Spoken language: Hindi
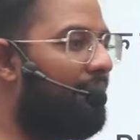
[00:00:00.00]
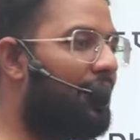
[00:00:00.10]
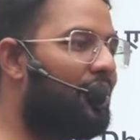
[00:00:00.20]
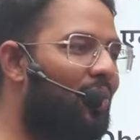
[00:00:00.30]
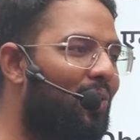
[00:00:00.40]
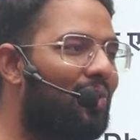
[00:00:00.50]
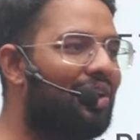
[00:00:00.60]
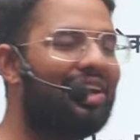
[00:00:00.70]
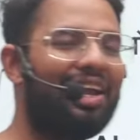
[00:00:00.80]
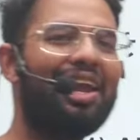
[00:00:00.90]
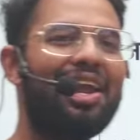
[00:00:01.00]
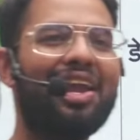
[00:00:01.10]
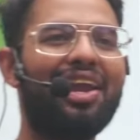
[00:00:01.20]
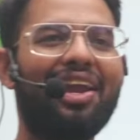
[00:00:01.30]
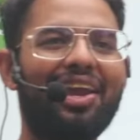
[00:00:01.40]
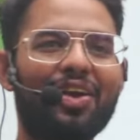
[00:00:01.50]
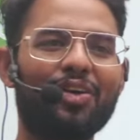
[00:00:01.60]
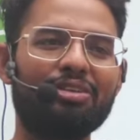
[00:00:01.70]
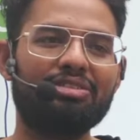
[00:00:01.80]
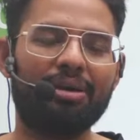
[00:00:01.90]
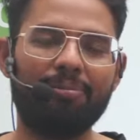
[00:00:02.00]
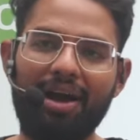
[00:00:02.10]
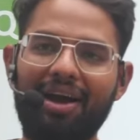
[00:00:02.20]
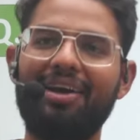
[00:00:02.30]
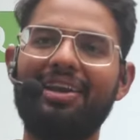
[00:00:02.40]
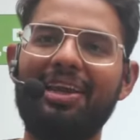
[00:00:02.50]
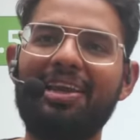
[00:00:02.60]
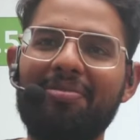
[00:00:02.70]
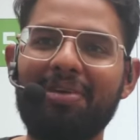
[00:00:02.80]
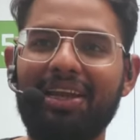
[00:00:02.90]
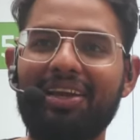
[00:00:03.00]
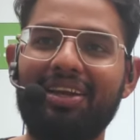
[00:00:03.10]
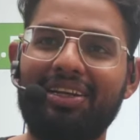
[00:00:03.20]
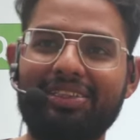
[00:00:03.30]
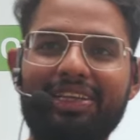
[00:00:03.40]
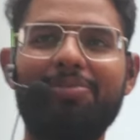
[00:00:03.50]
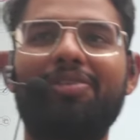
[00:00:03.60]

मैं ढूंढने को जमाने में जब